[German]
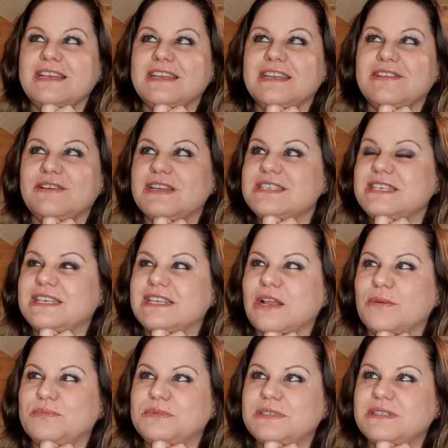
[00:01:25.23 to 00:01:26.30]
ich weiß nicht, ich
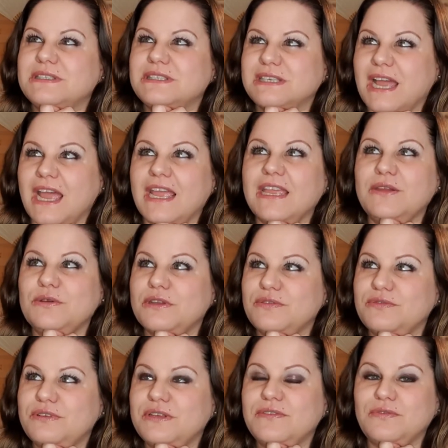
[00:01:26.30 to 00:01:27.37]
glaube, drei oder
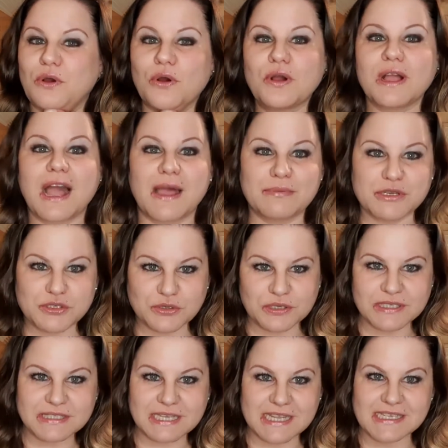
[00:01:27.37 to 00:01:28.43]
vier Wochen habe ich schon
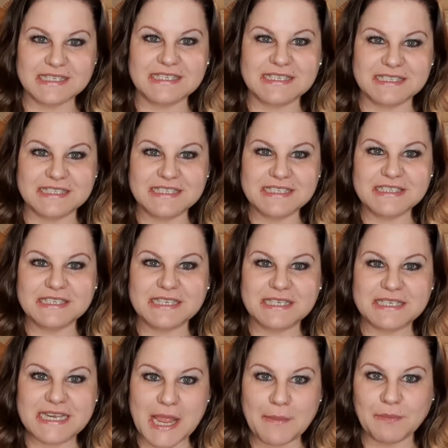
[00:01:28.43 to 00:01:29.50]
getestet,
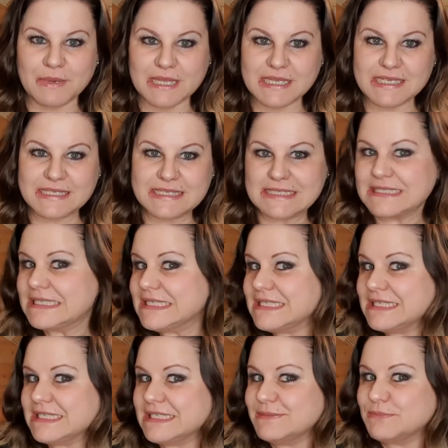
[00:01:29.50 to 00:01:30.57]
nämlich
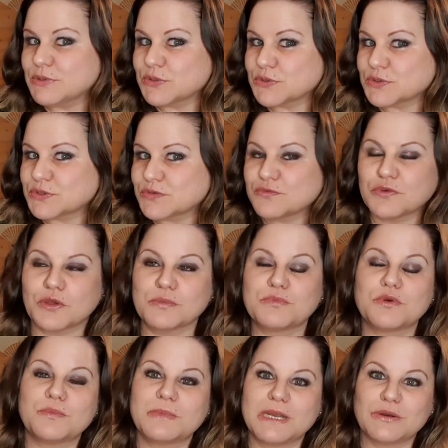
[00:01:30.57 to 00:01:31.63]
die Produkte von
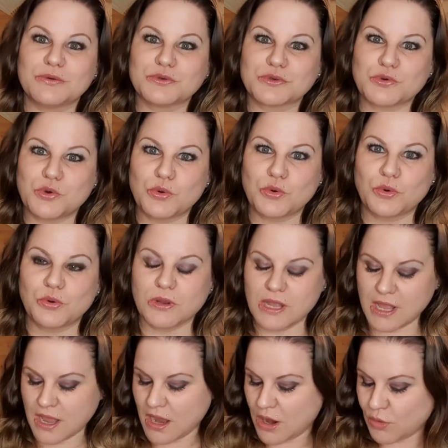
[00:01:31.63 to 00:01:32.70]
Pomelo und Co.
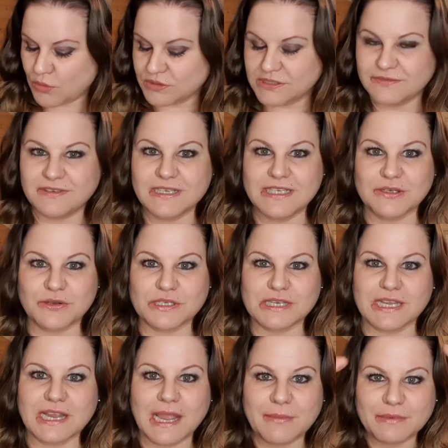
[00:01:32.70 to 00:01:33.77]
Und die will ich euch
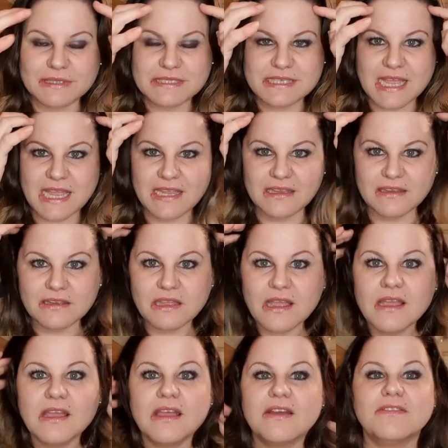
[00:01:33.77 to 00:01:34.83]
gleich einmal zeigen,
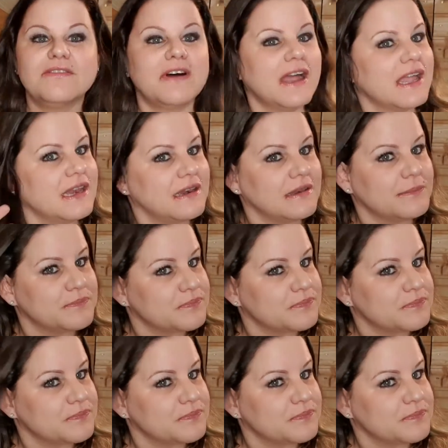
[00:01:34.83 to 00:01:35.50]
weil,